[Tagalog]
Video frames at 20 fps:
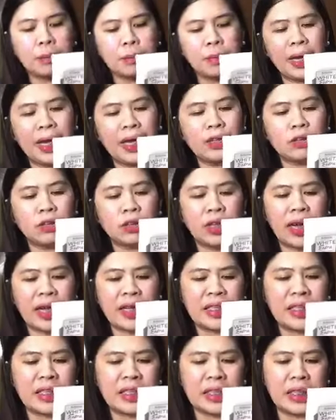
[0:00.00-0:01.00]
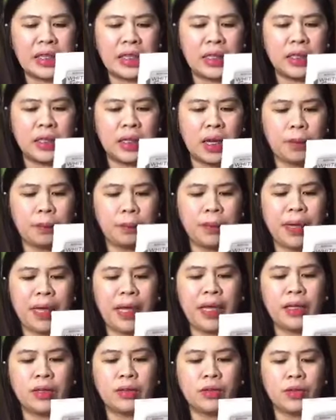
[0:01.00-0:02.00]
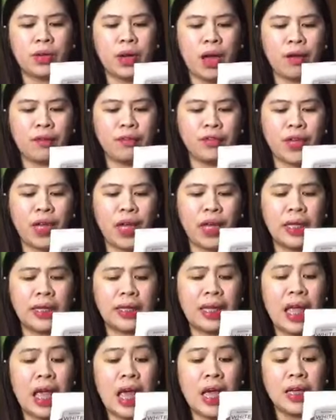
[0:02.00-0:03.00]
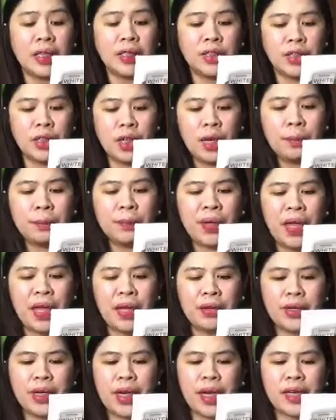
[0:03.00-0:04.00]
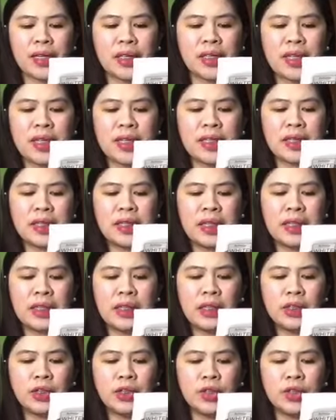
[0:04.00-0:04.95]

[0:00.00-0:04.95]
Apply to dry skin, apply to rough and sharp areas as needed.